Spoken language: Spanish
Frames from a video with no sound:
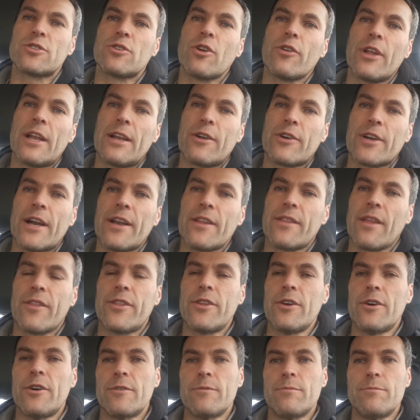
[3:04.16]
toda la
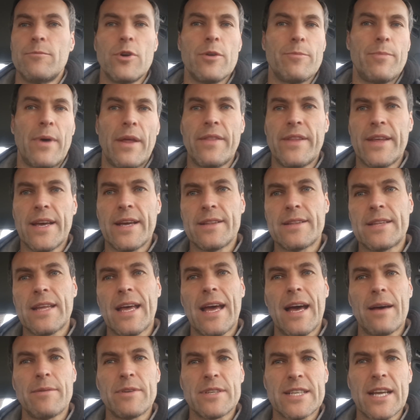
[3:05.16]
organización muy
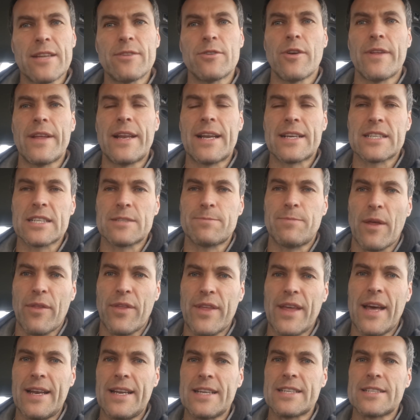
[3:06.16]
pendiente, avisando de las
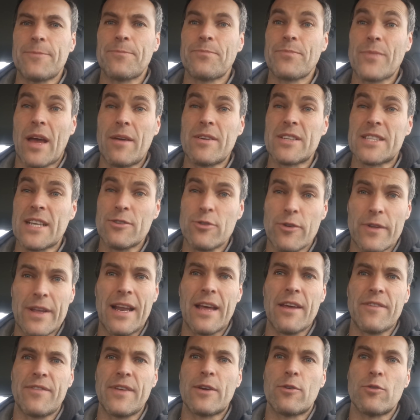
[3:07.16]
especiales, avisando de
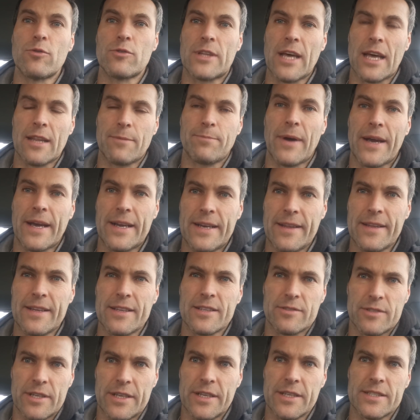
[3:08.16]
la dificultad para que
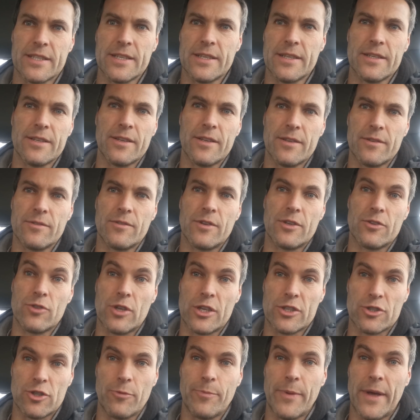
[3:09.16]
nadie se, se
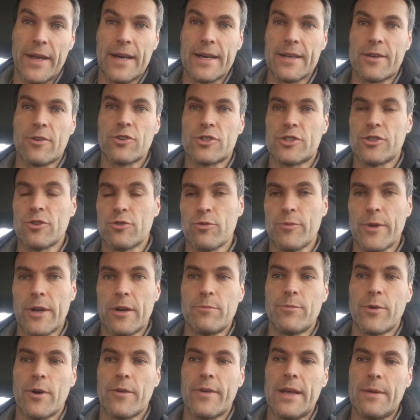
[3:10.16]
estropeara el coche o
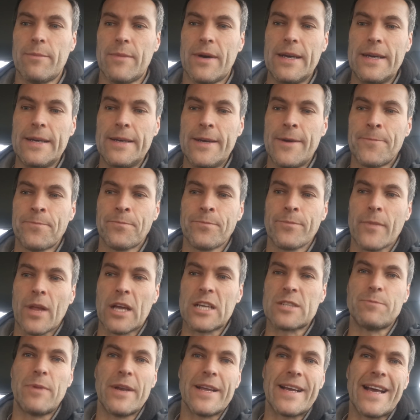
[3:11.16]
tuviera un problema,
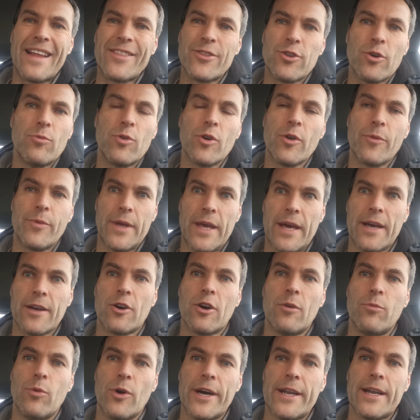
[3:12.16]
explicando muy bien
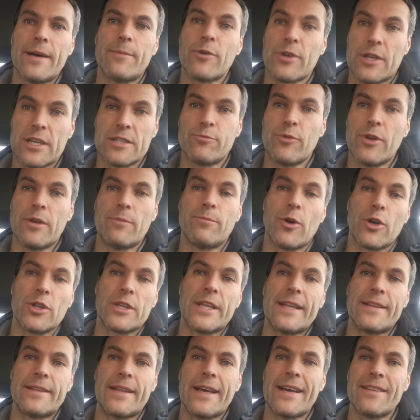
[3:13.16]
cómo era, porque es muy
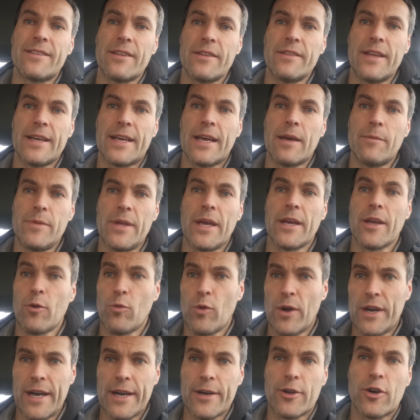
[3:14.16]
importante que te indiquen bien,
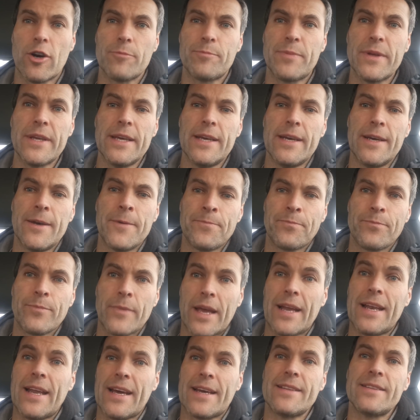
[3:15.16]
igual el copy,
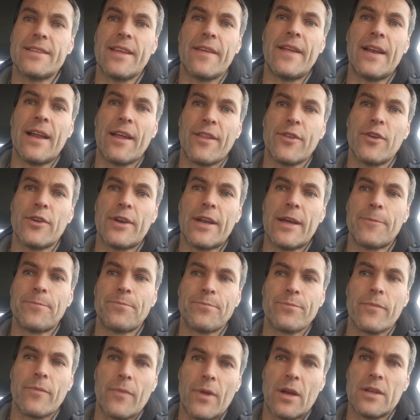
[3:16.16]
que la gente de la zona.
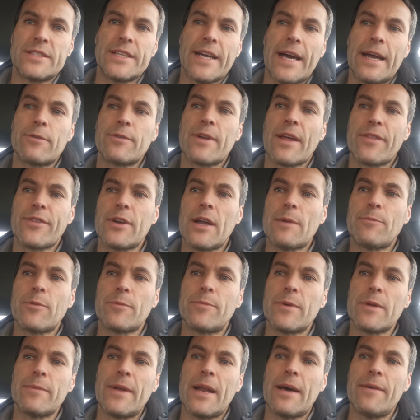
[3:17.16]
Llegar a una zona
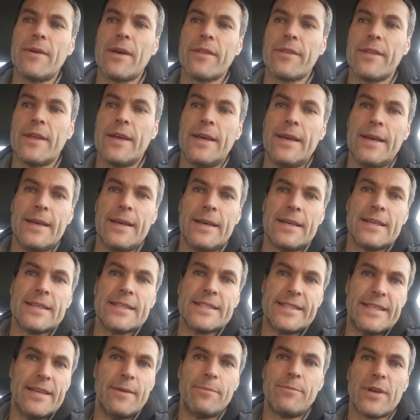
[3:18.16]
por primera vez
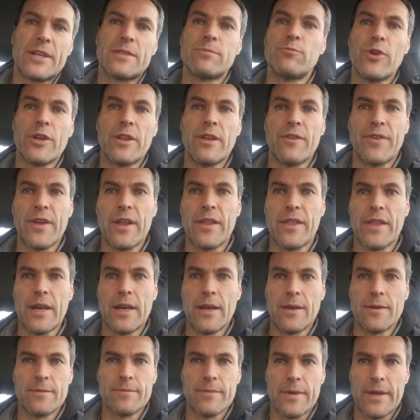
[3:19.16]
siempre es muy
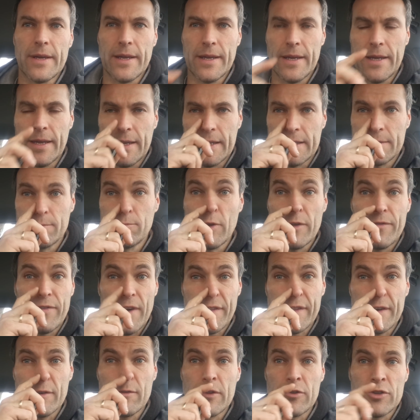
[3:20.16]
difícil. Eh, es muy
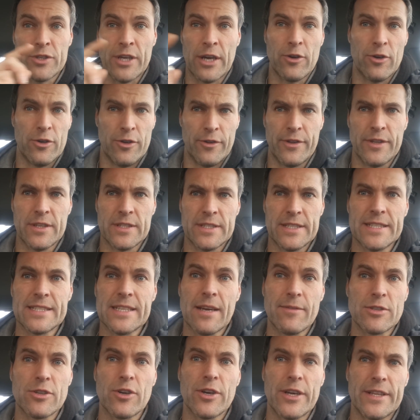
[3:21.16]
fácil cuando ya conoces y
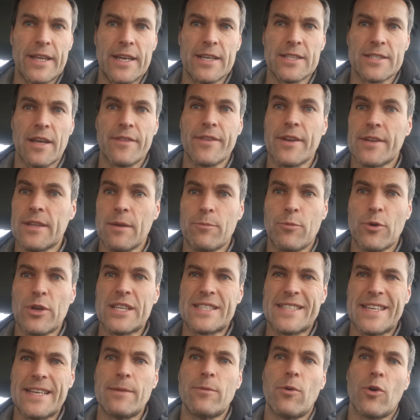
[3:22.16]
sabes lo que tienes que hacer, te
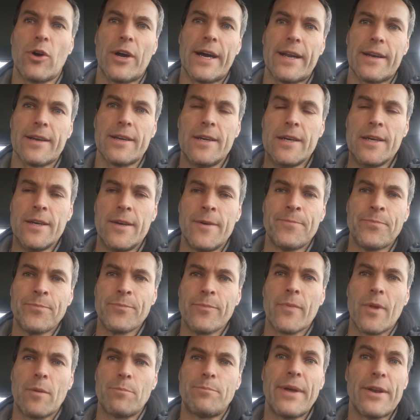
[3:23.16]
puedes equivocar,
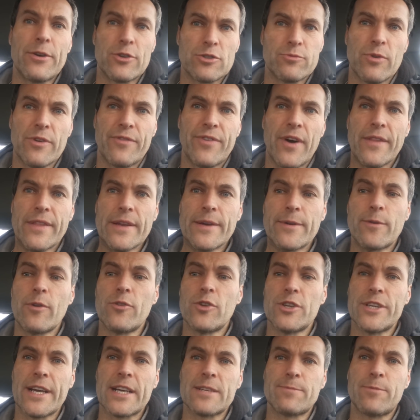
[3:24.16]
pero es muy fácil.
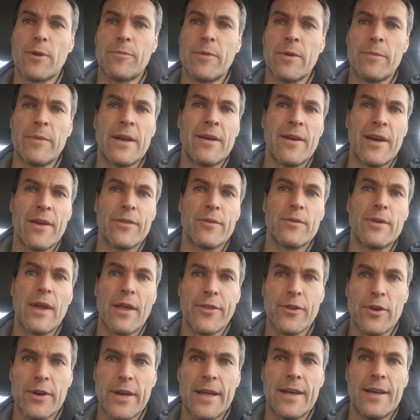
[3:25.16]
Cuando llegas por primera vez a
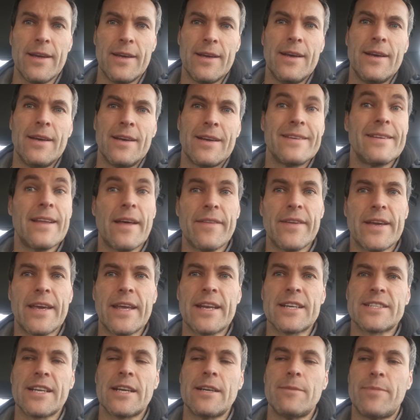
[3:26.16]
una zona, nadie
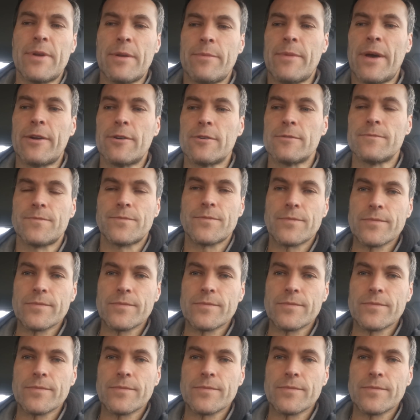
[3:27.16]
quiere ser el primero.